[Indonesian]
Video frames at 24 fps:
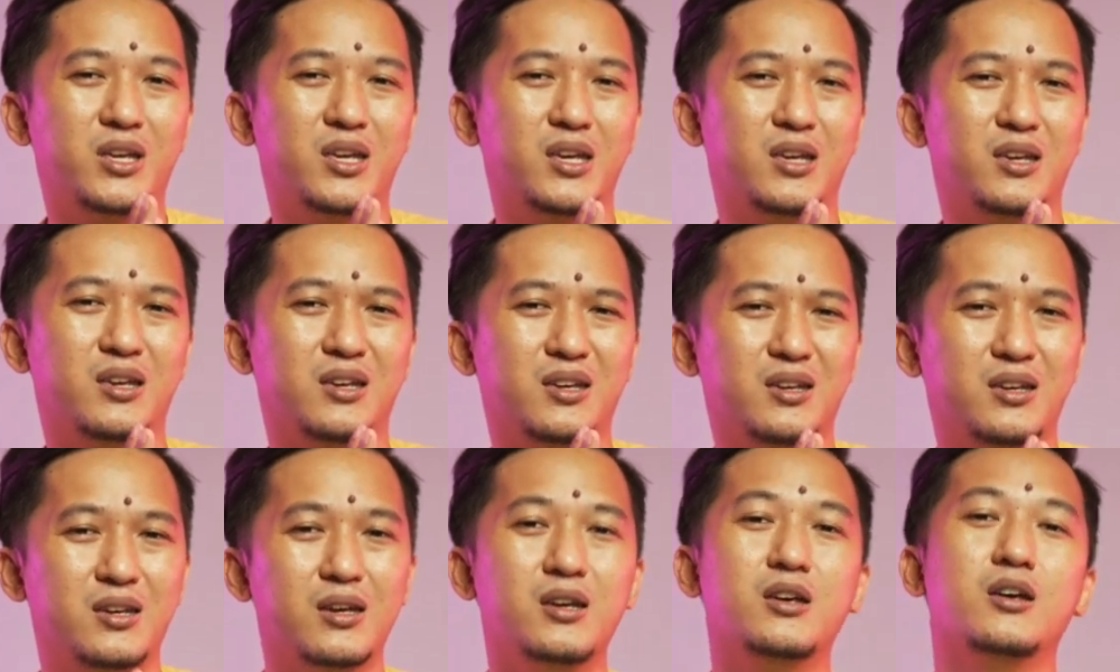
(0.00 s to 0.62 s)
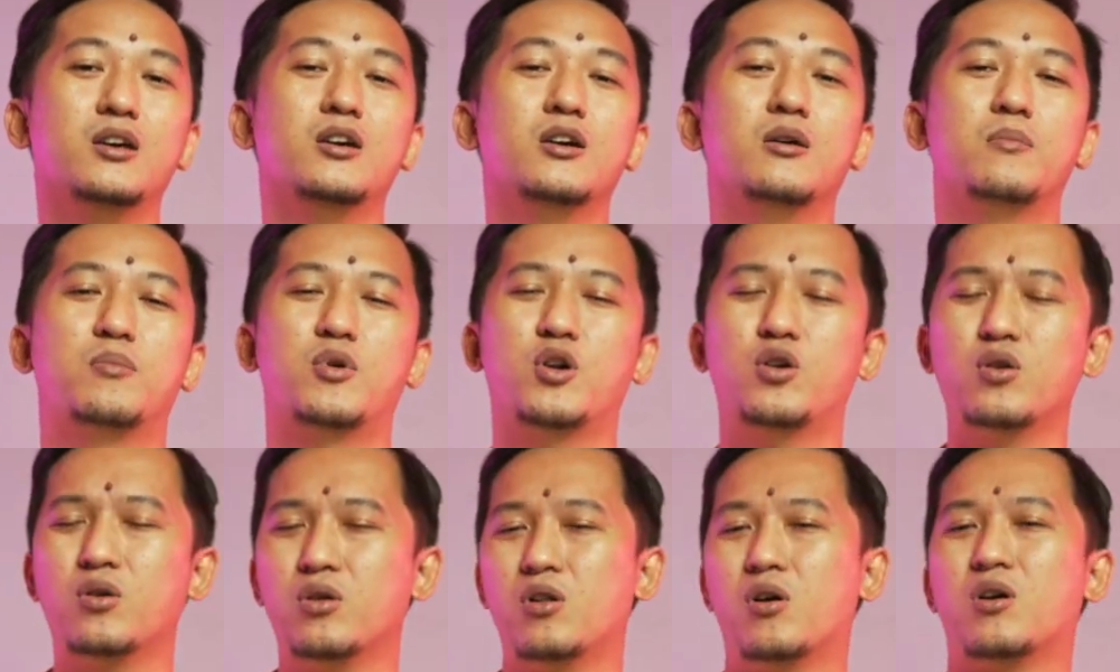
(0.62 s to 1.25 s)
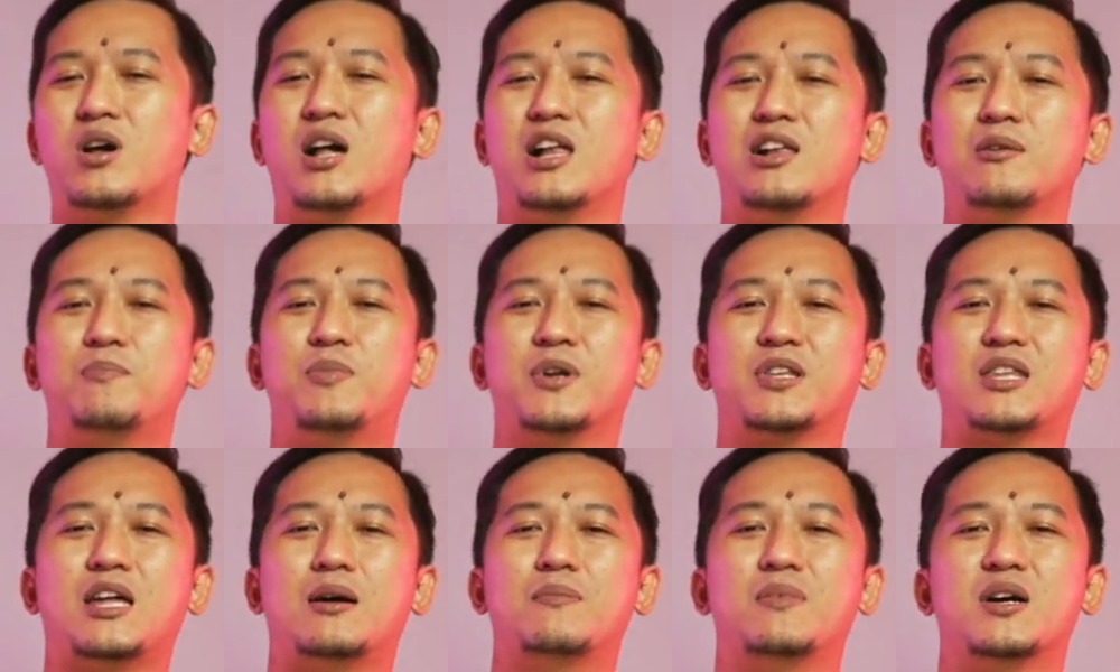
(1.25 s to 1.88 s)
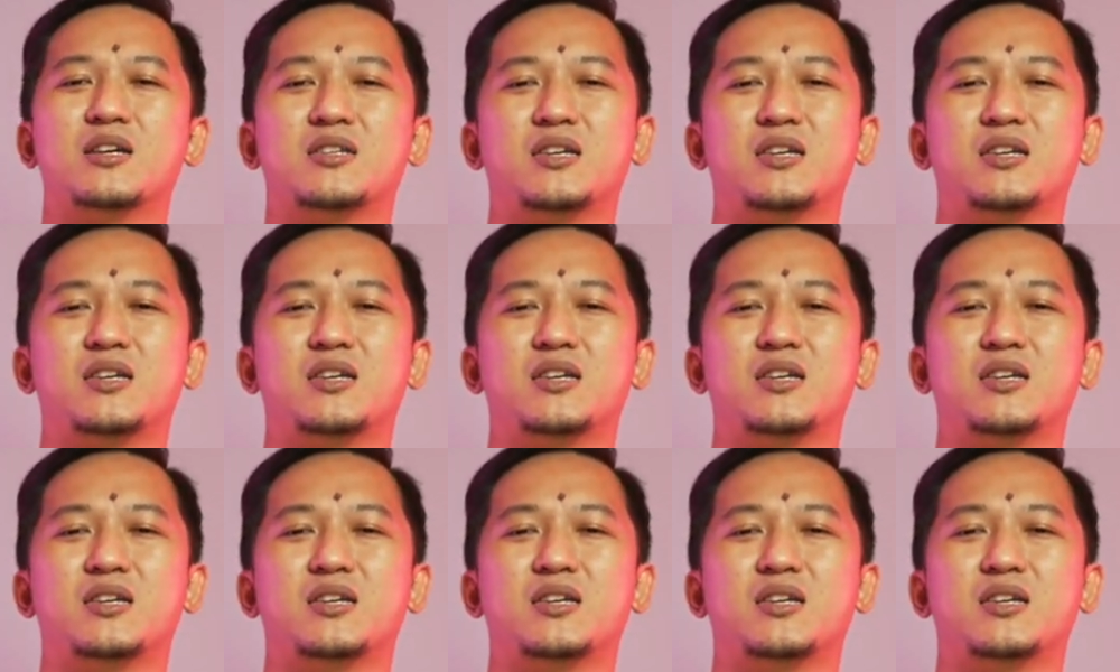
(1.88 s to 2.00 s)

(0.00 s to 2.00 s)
Okay. Produk lokal pertama